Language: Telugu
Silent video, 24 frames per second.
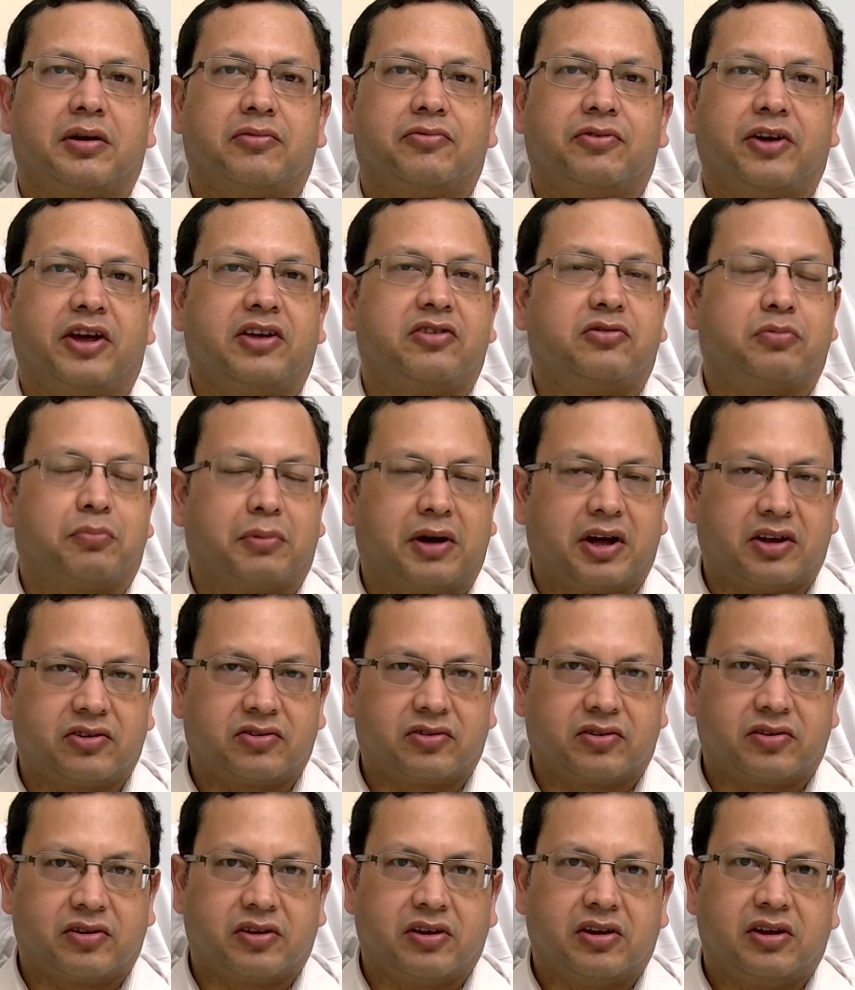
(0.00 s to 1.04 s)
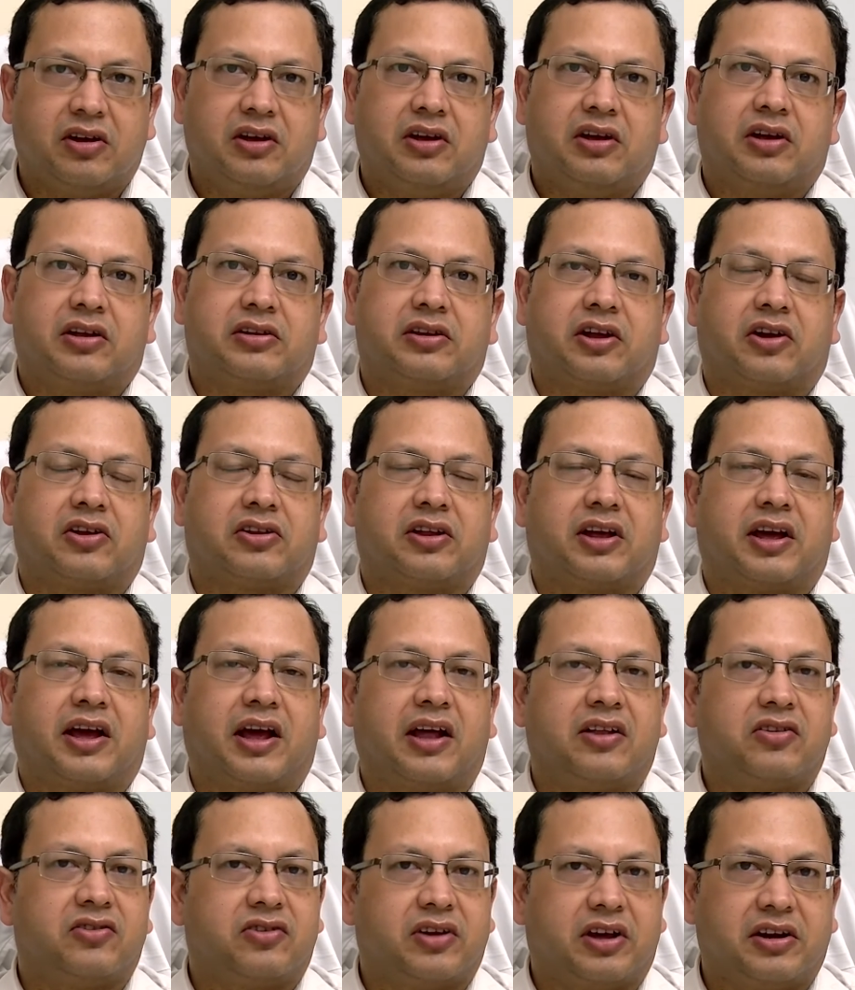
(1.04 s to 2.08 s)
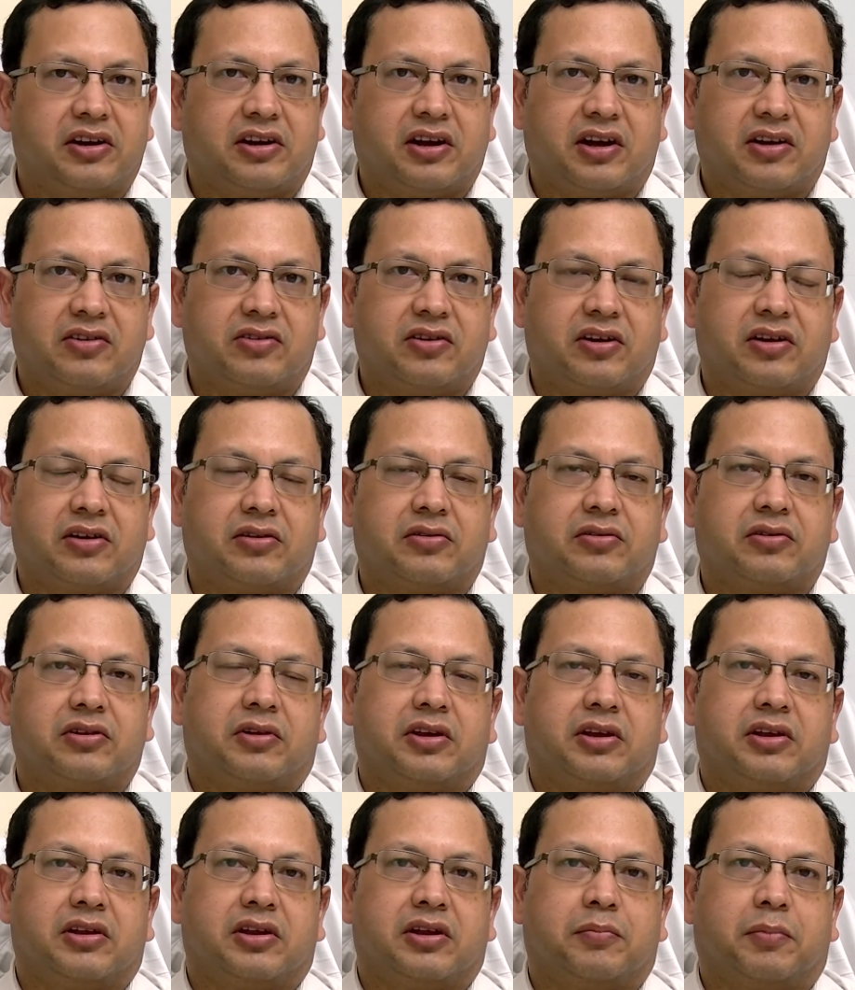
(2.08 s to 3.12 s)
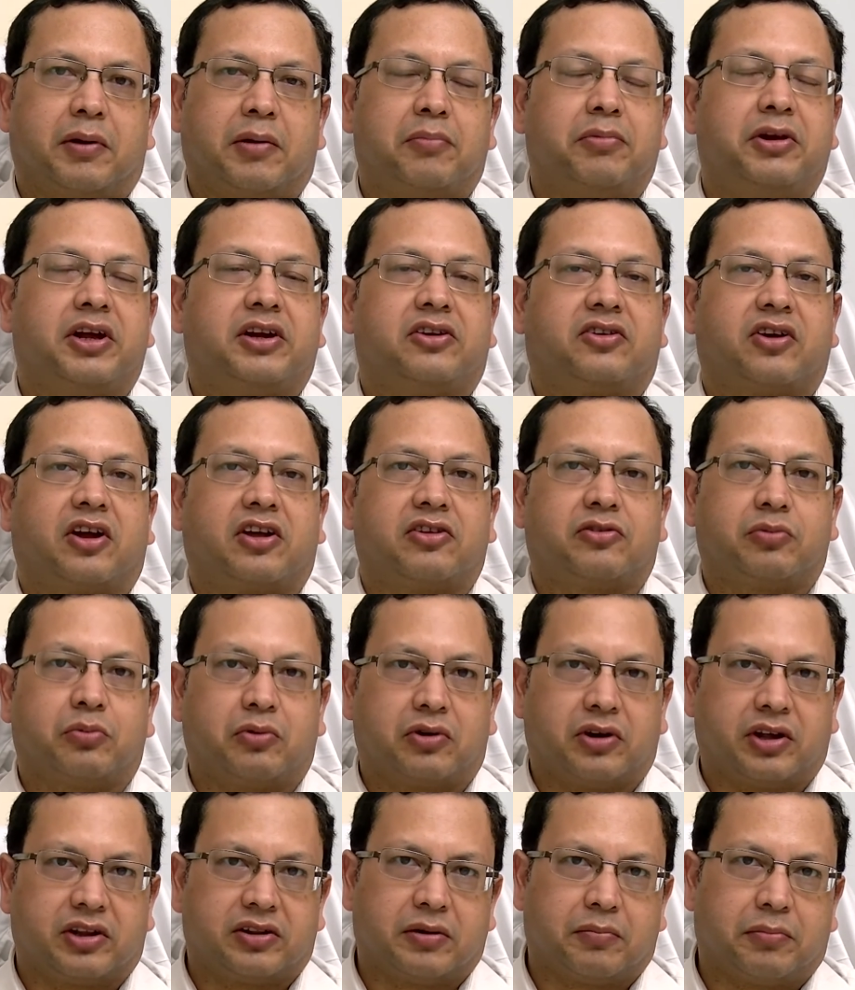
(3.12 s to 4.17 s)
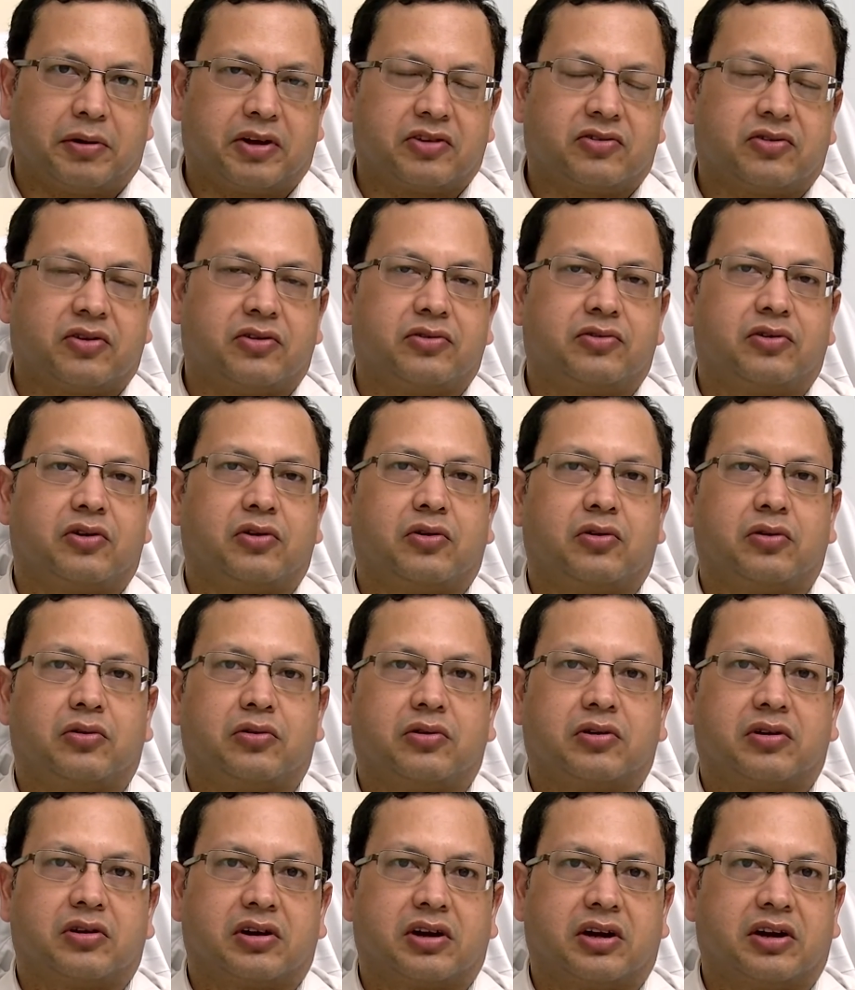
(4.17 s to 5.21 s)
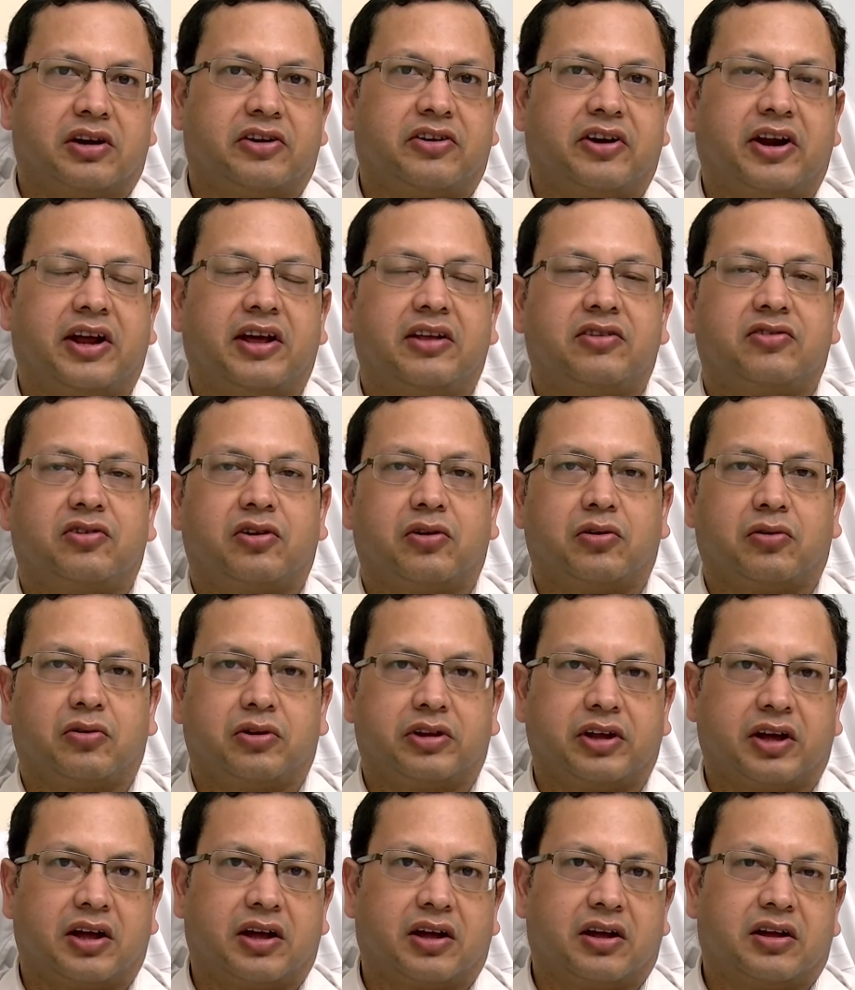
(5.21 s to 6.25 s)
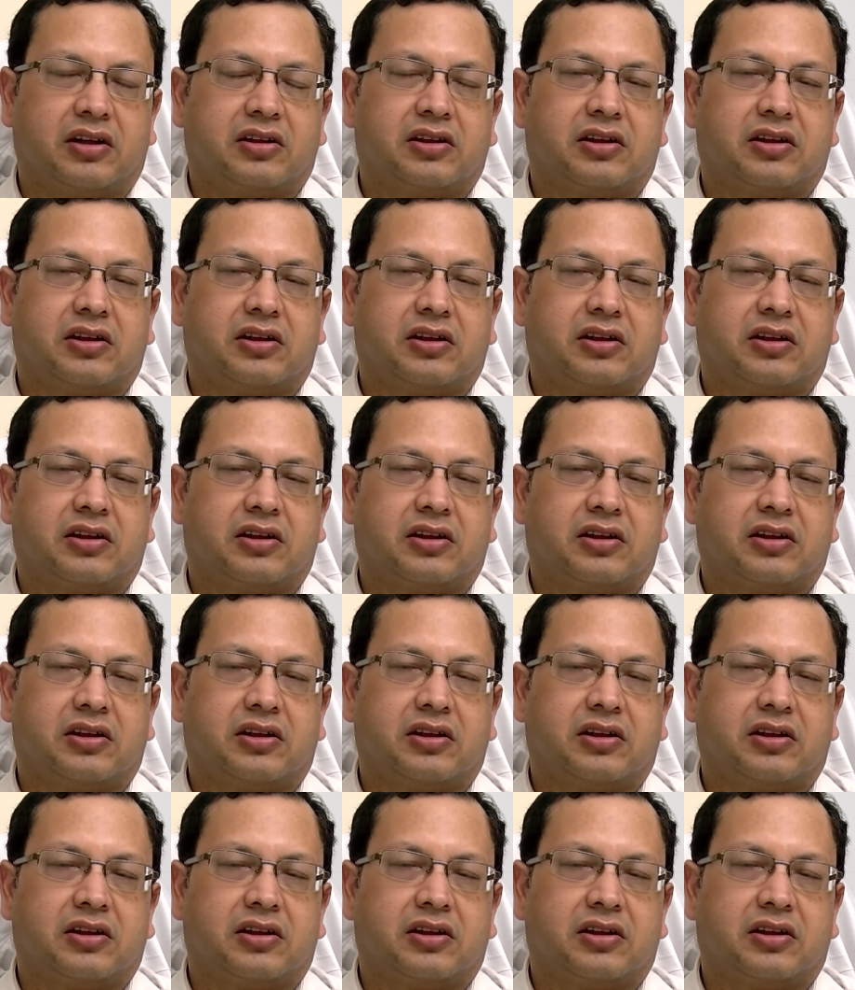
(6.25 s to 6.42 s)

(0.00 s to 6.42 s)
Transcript: ఫేస్ మాస్క్ తర్వాత హ్యాండ్ శానిటైజర్ ఇది పబ్లిక్ ట్రాన్స్పోర్ట్ అంటే బస్సెస్లో కానీ ట్రైన్స్లో కొద్దిగా